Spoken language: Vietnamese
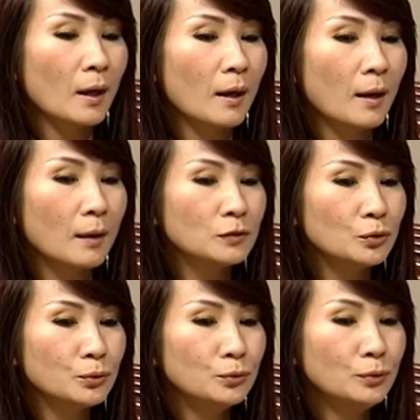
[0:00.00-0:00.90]
à,
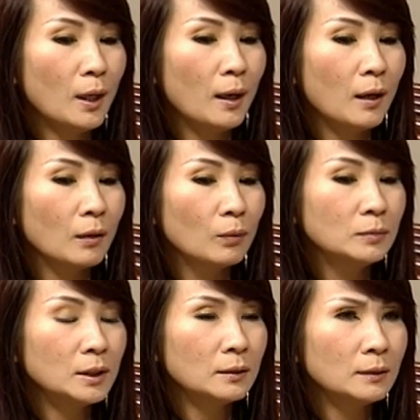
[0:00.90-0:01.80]
chú à,
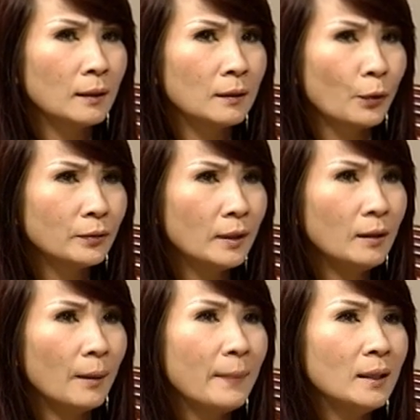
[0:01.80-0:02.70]
cũng rất là nổi
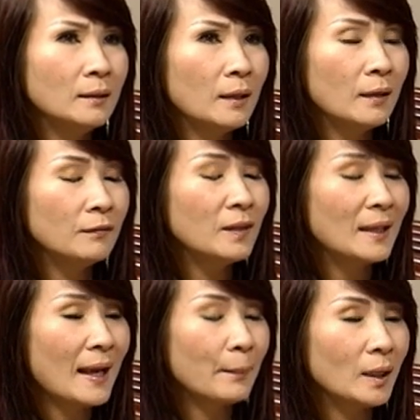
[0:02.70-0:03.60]
tiếng ở bên à,
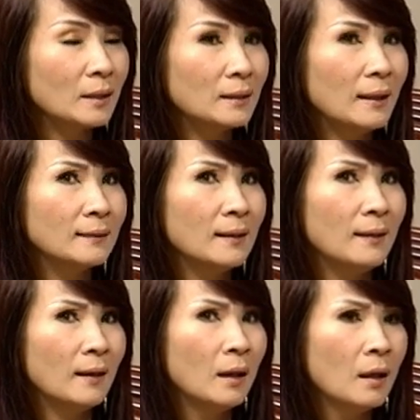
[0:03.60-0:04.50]
Việt Nam kịch là tên
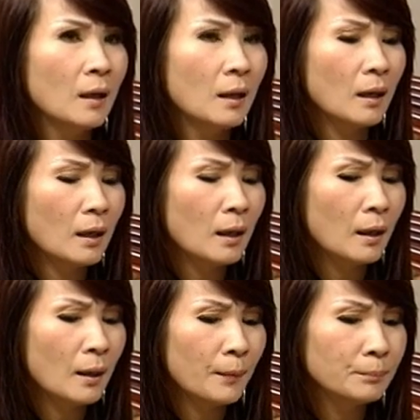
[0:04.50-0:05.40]
là
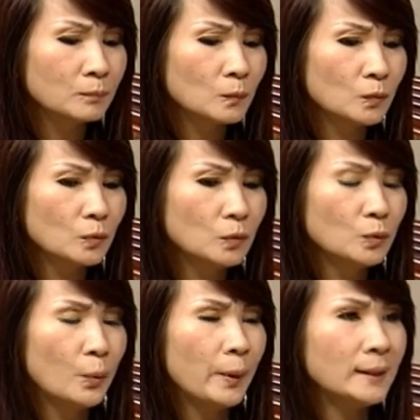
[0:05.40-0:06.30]
à,
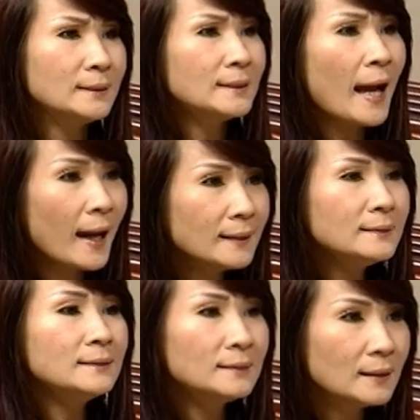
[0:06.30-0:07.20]
Nguyễn
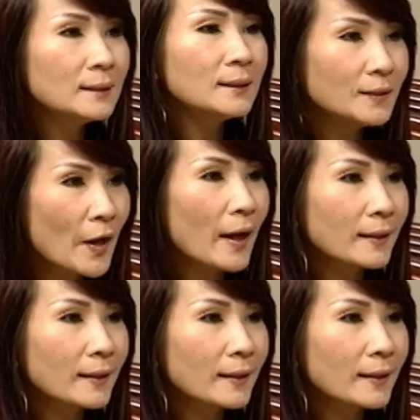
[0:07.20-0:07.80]
Thắng vâng. hình như vậy.